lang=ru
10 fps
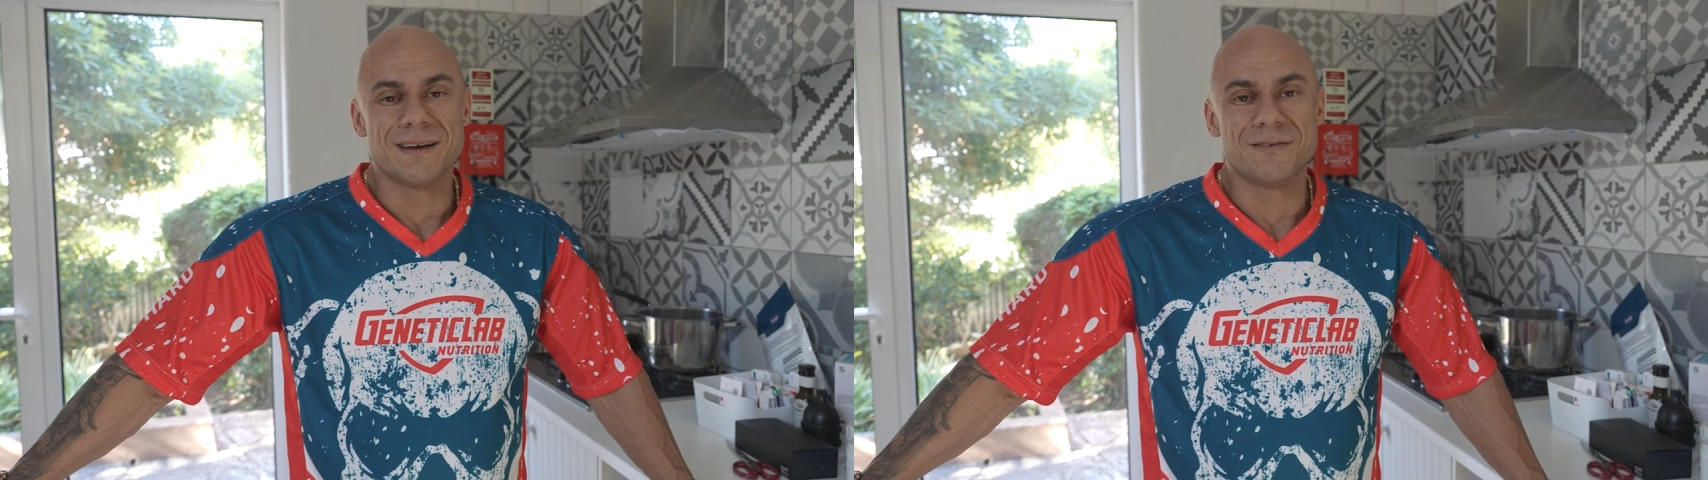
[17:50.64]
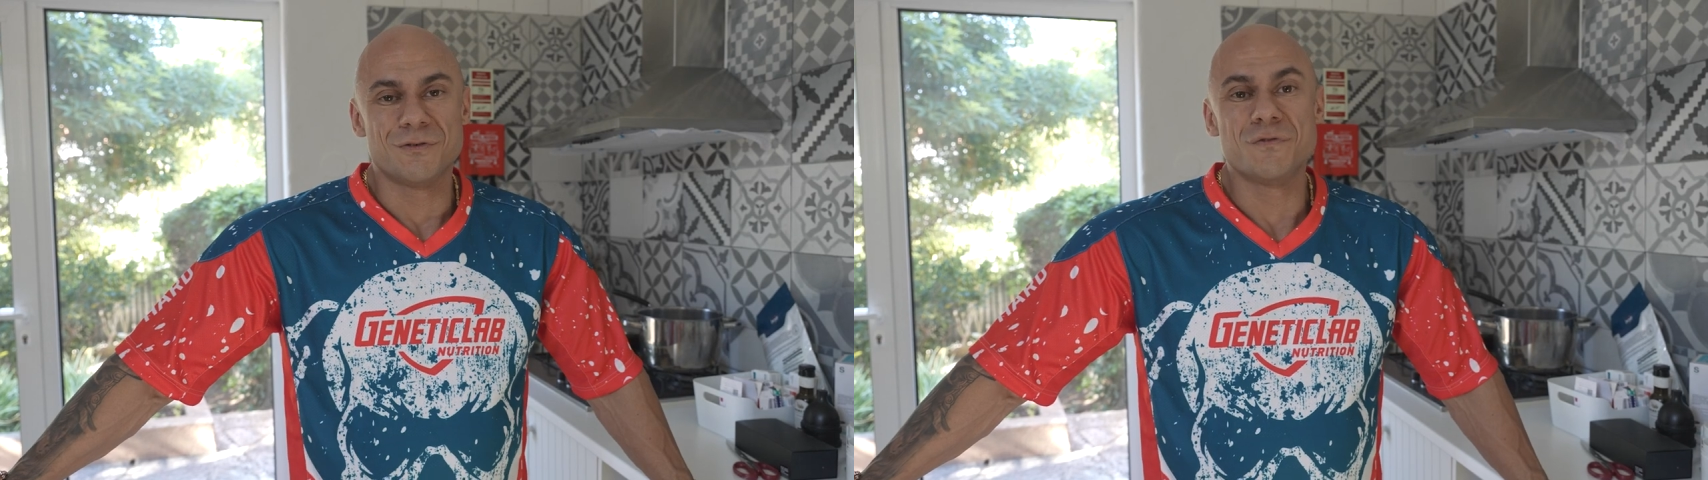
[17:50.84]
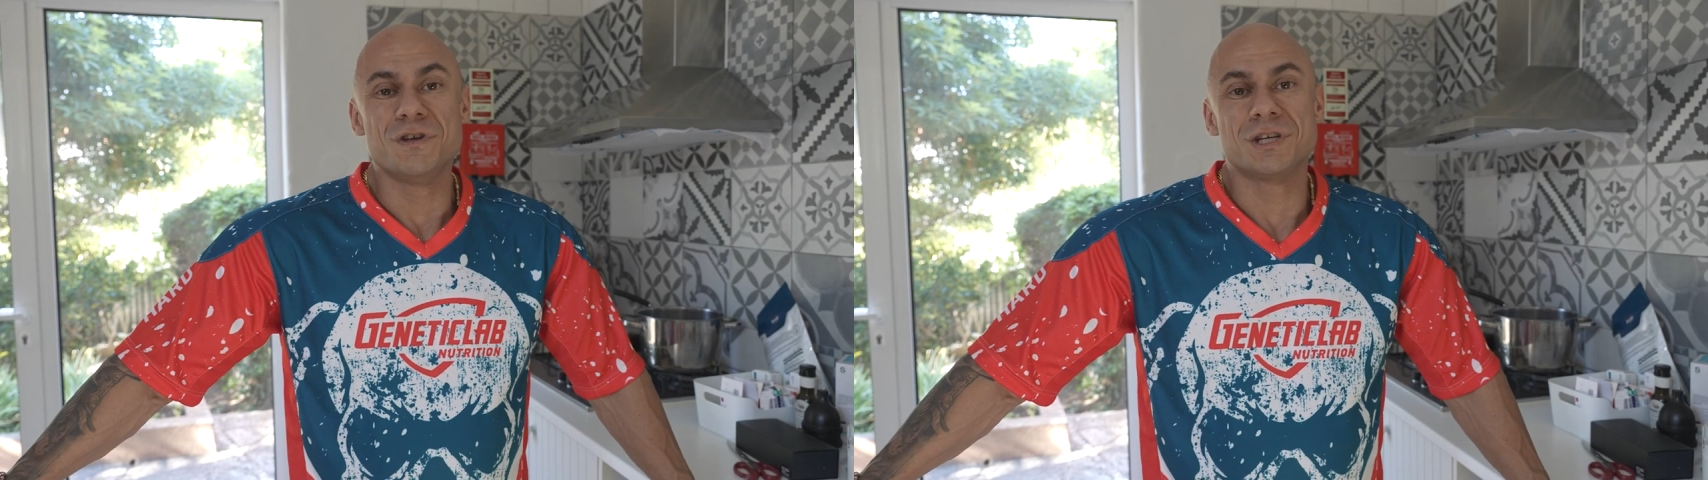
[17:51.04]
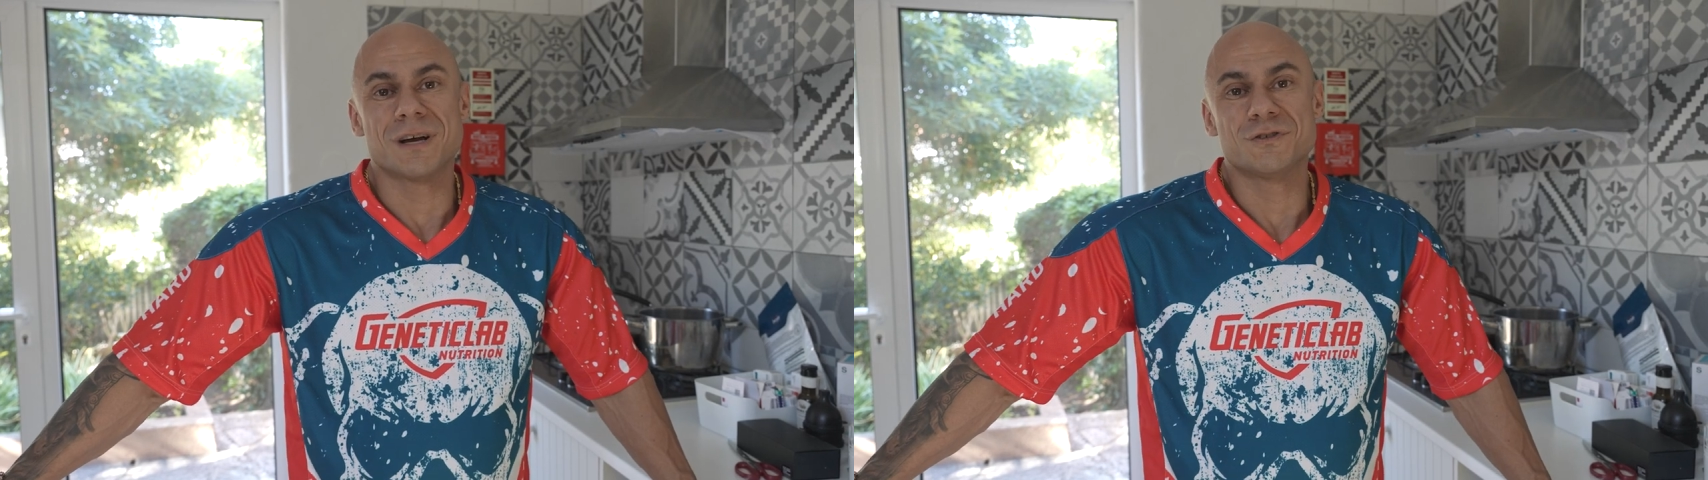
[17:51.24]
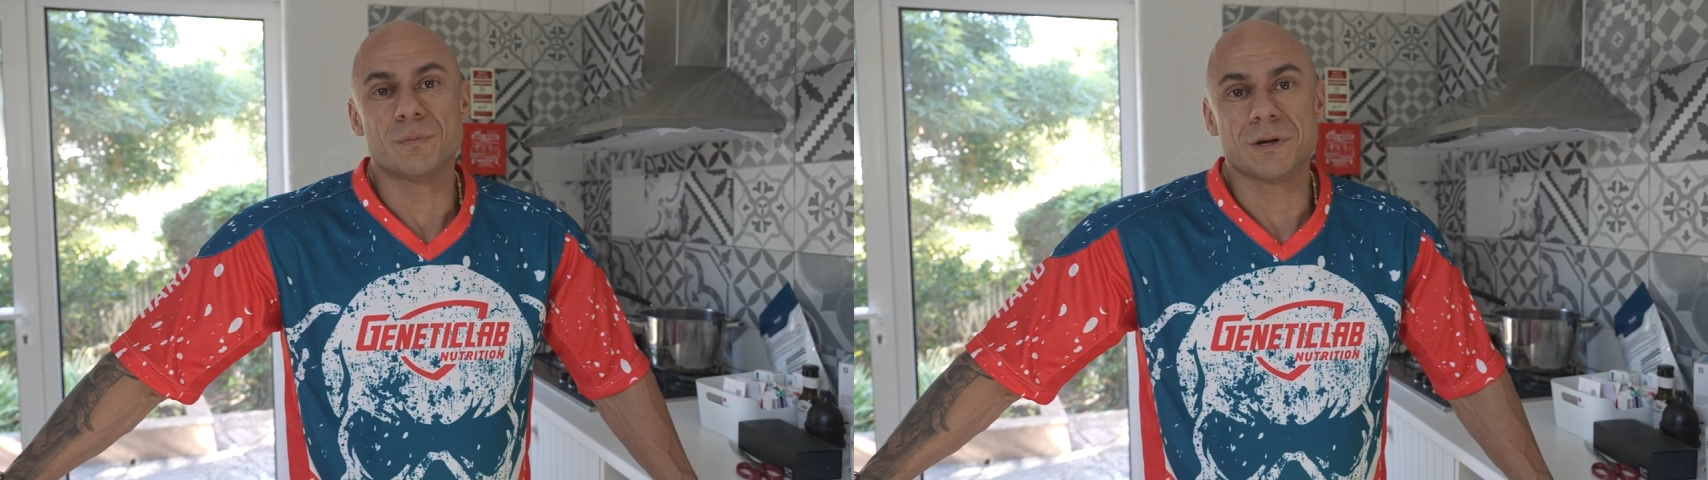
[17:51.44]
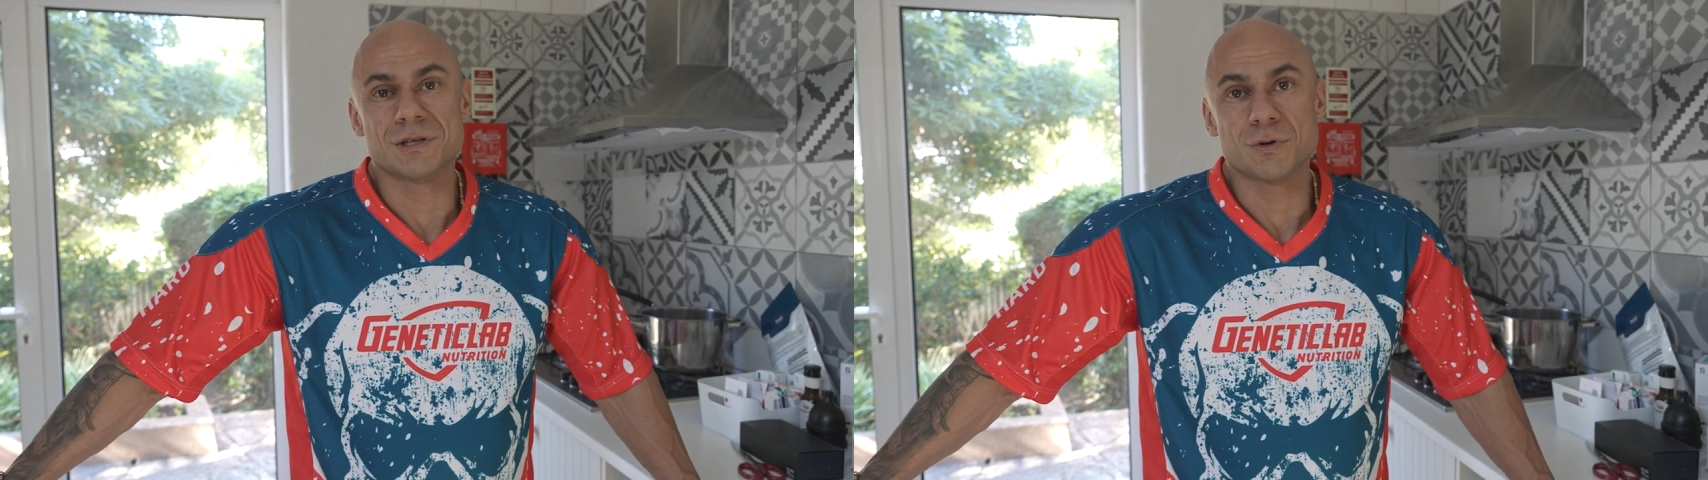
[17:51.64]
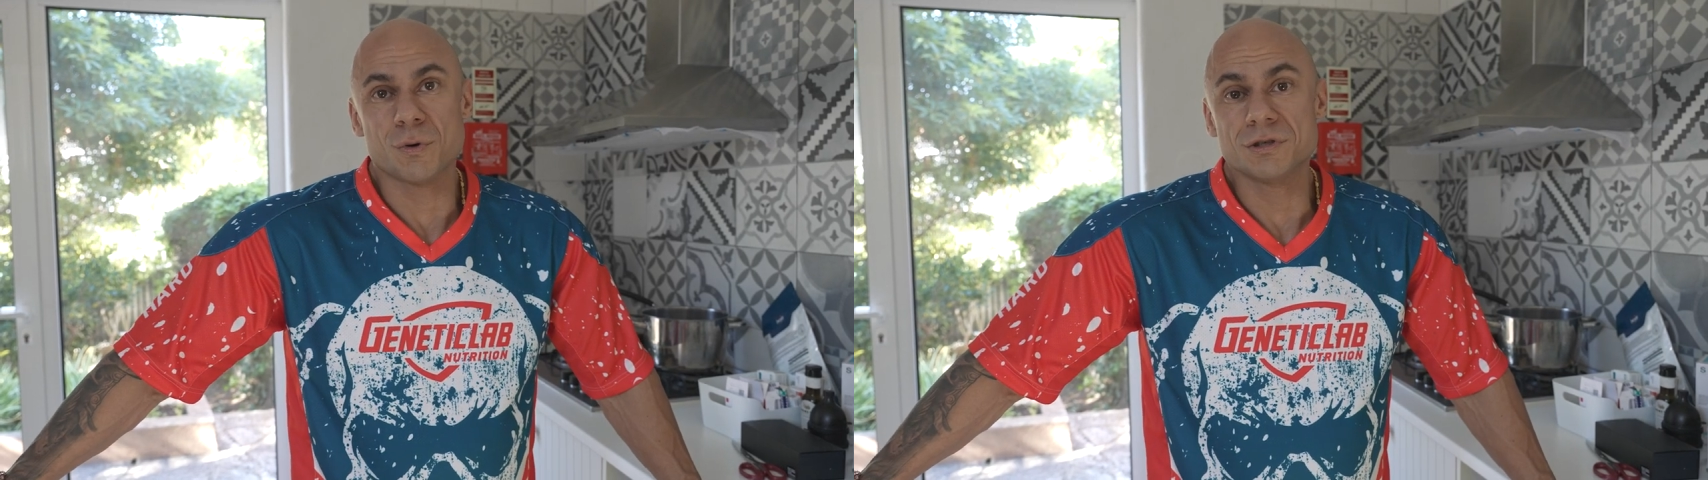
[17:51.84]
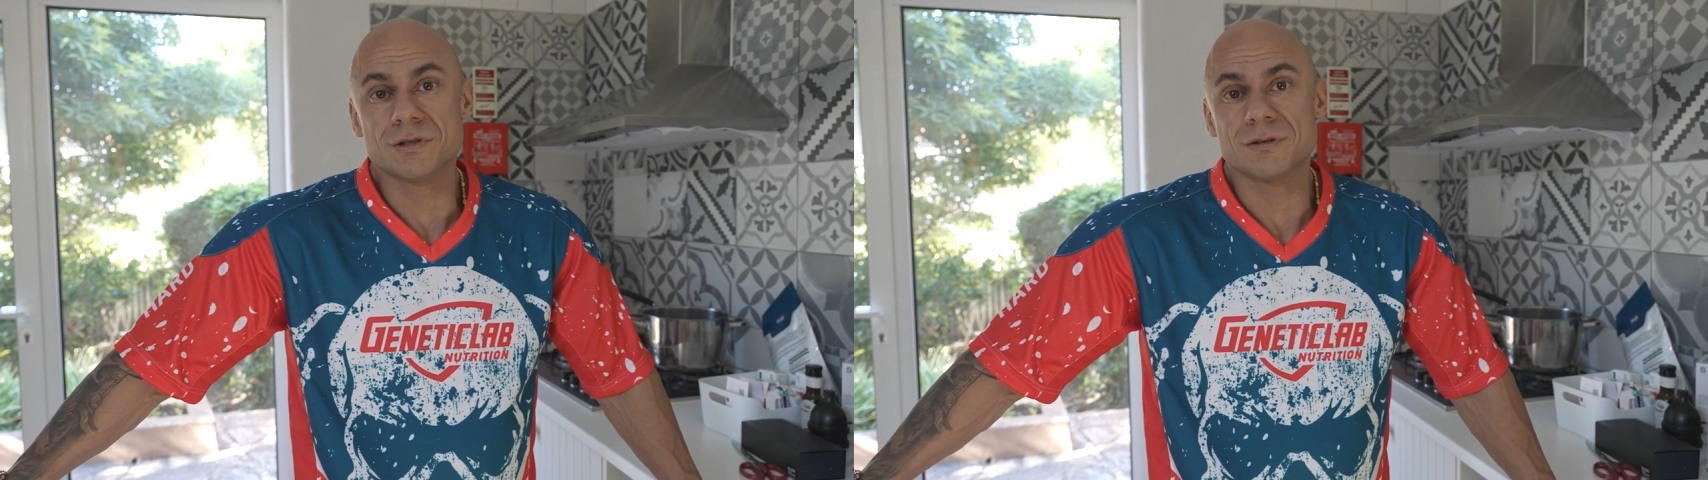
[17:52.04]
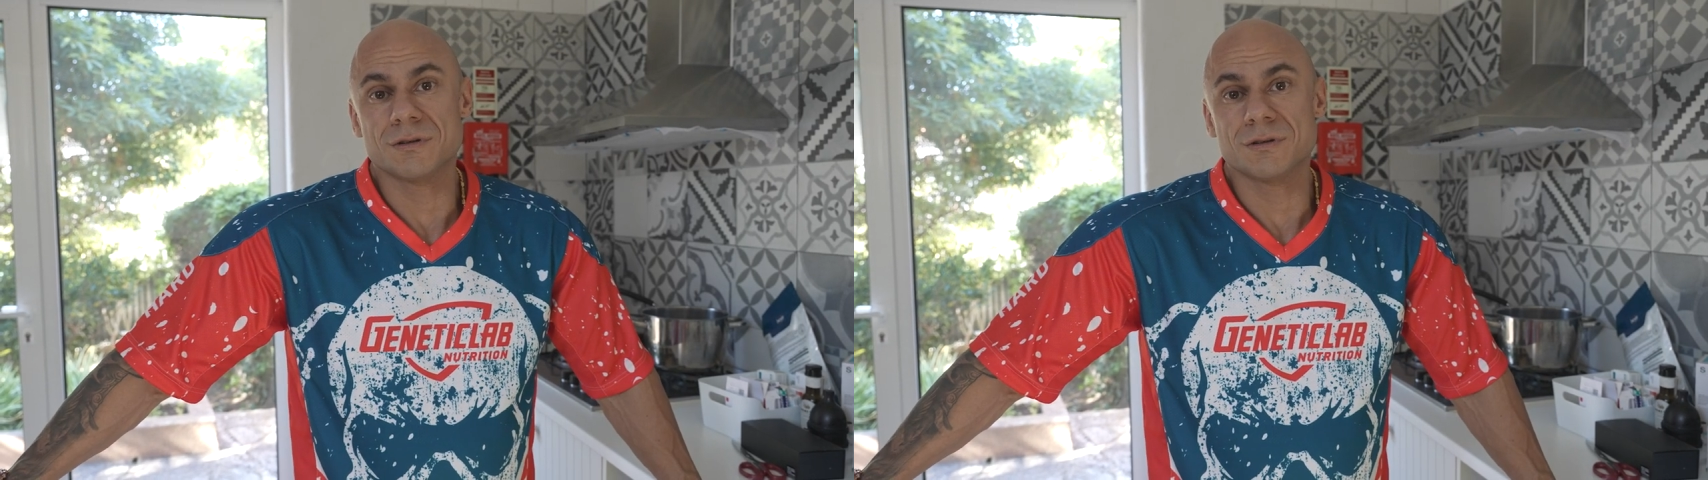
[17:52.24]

вы увидите, как все происходит.